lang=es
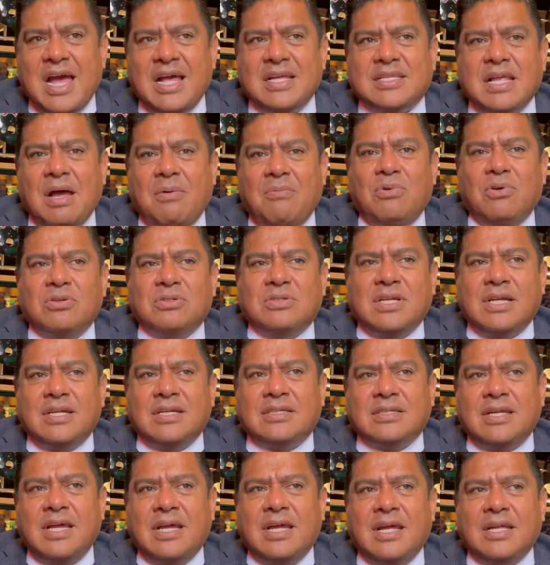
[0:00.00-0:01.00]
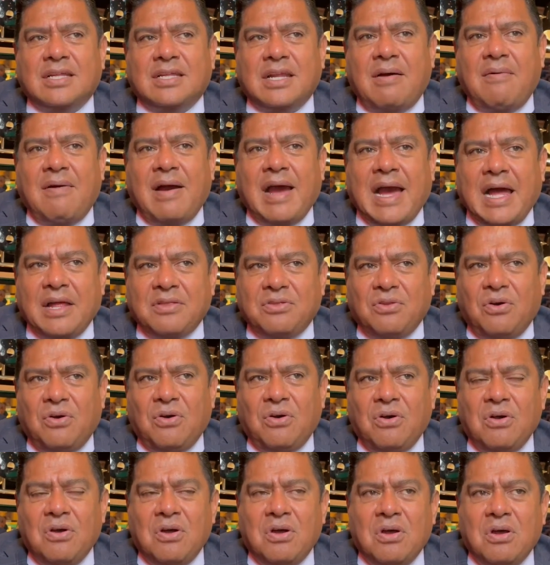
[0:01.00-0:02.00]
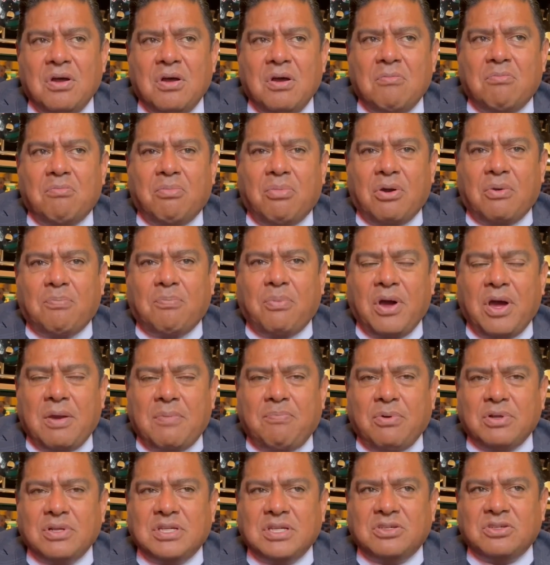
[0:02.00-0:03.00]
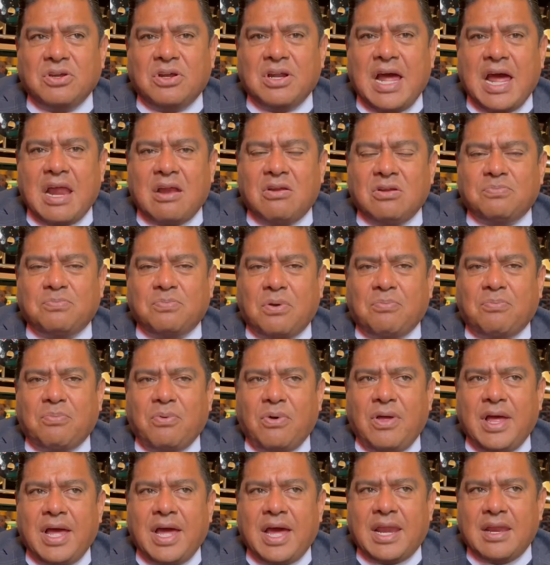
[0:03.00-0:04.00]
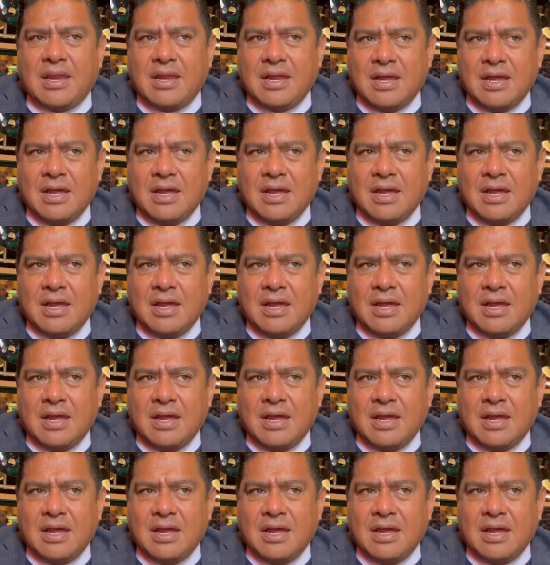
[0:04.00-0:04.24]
estamos este, trabajando por poder posesionarlos, por poder